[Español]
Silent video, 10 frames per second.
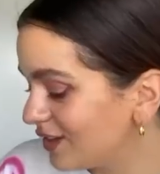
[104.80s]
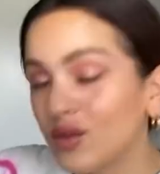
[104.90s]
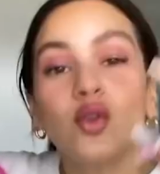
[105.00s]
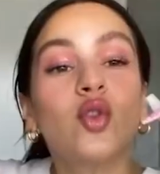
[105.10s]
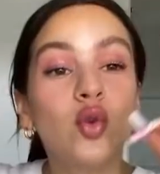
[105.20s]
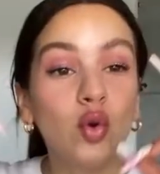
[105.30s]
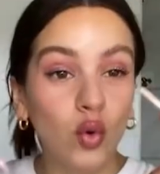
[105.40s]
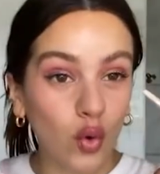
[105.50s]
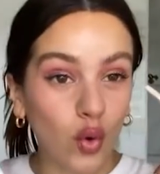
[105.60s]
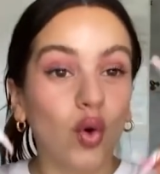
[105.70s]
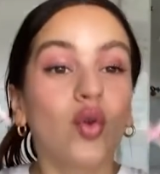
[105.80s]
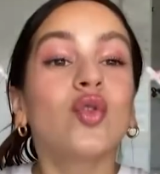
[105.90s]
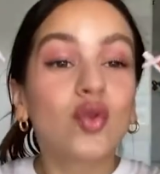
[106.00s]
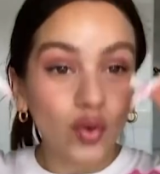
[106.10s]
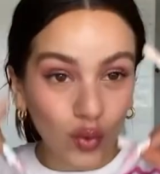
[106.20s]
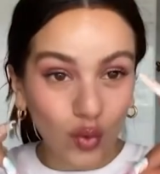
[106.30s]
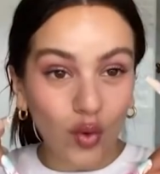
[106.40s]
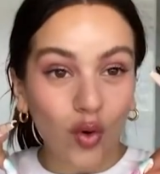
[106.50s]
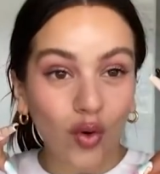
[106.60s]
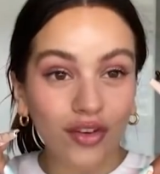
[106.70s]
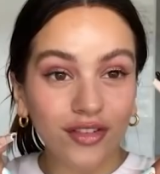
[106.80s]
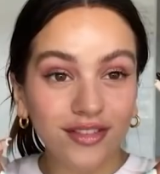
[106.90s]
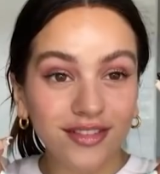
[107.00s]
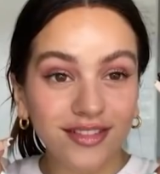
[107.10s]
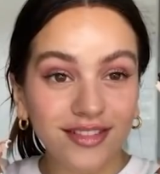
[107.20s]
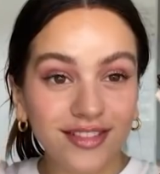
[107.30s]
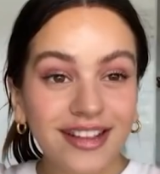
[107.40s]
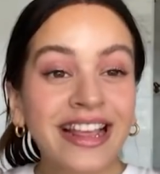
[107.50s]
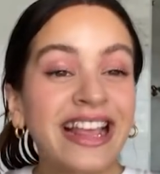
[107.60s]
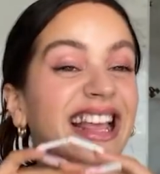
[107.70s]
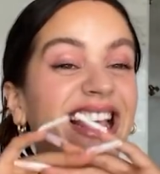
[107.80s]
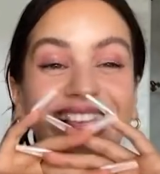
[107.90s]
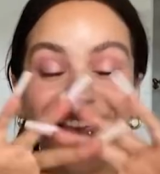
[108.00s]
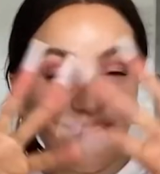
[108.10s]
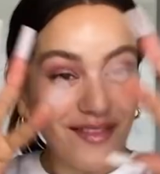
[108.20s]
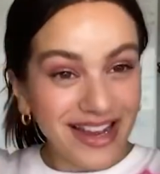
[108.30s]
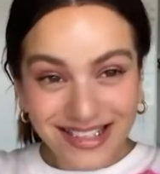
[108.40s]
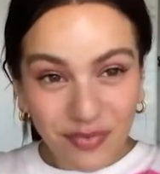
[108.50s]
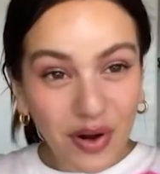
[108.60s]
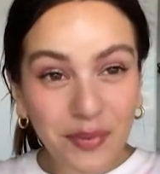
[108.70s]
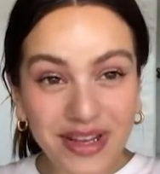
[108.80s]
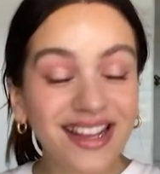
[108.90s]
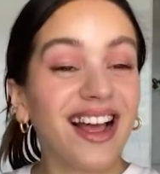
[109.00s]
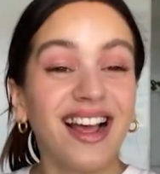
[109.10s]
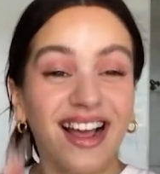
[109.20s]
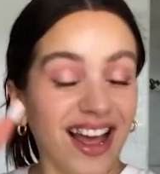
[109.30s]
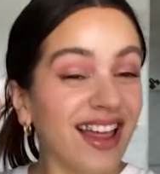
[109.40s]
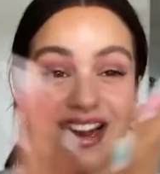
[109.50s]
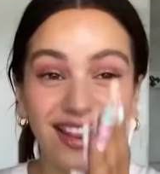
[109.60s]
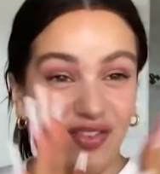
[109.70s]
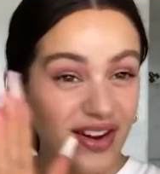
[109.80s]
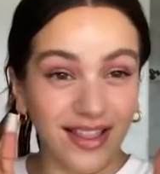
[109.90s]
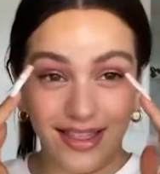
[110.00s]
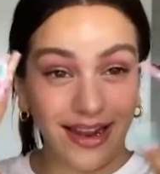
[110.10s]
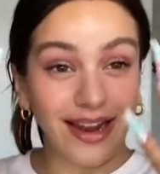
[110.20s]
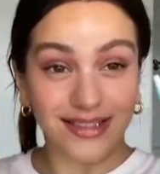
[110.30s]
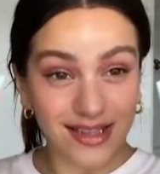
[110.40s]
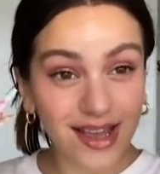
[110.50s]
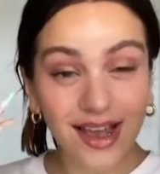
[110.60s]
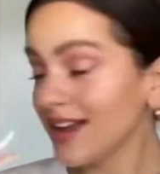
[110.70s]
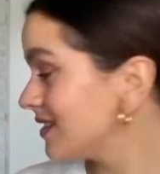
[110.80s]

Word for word: A mí me parece Truco, truco. Mira, mira, mira que más para mí hace la diferencia en las